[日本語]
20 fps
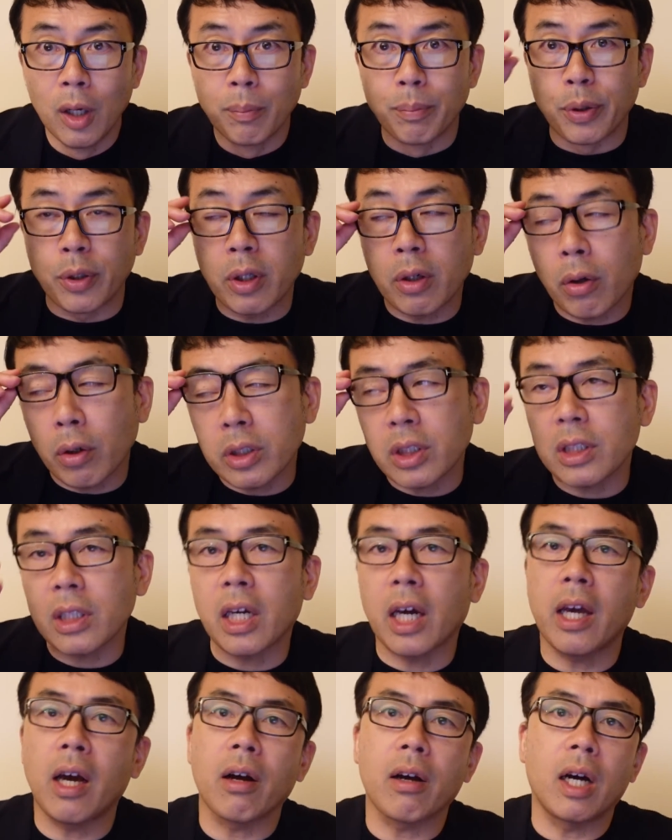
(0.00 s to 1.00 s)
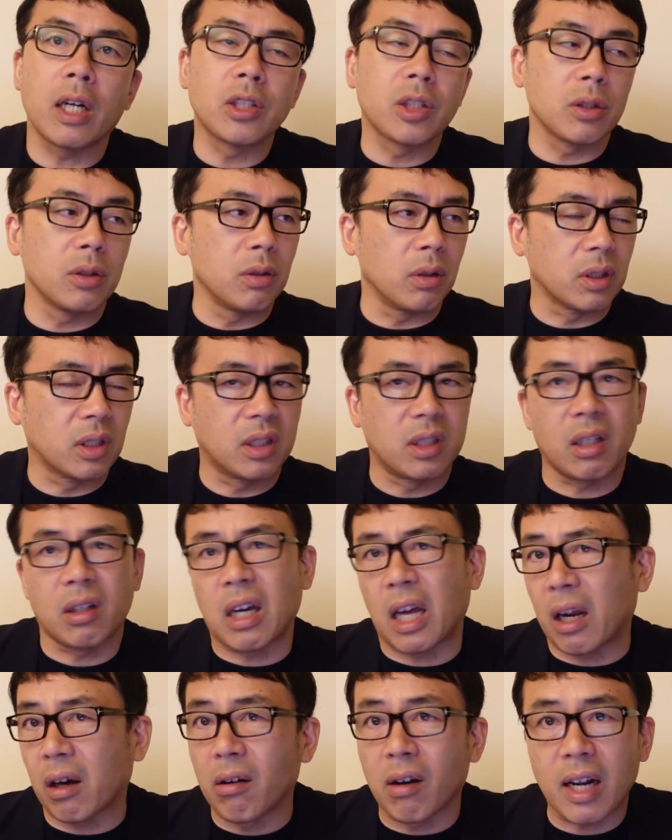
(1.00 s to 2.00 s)
プリゴジンが180度っつってる
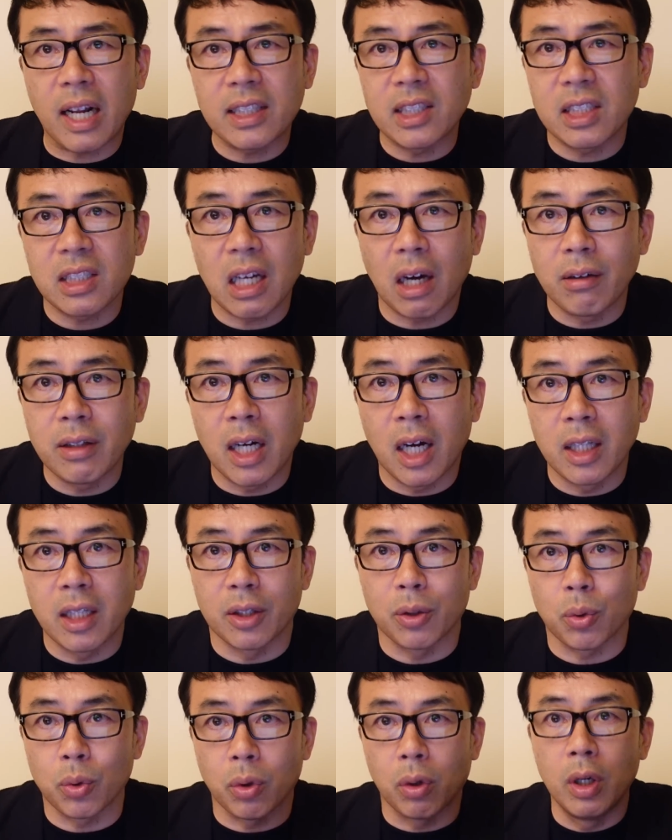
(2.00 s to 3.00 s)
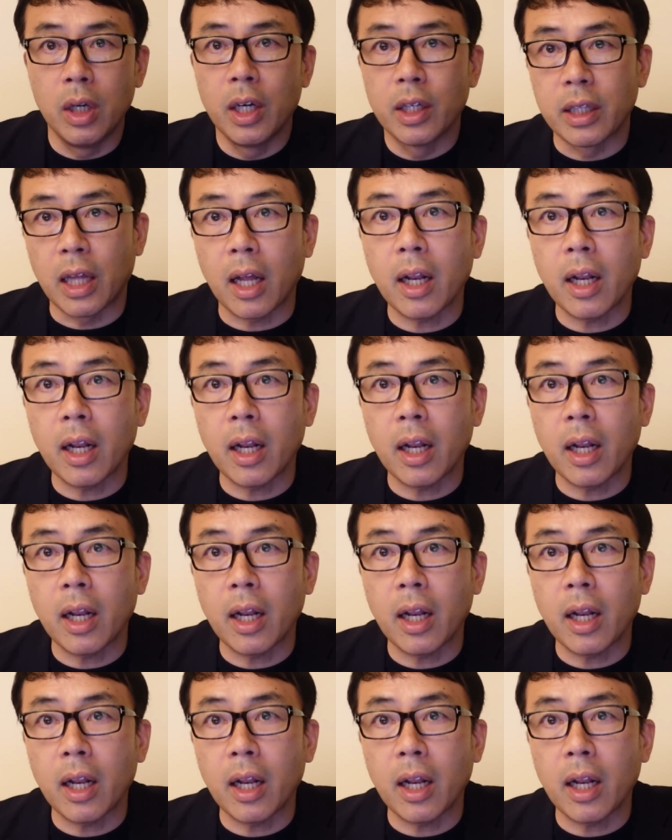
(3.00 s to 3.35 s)
から、これは違うなーなんてこと、な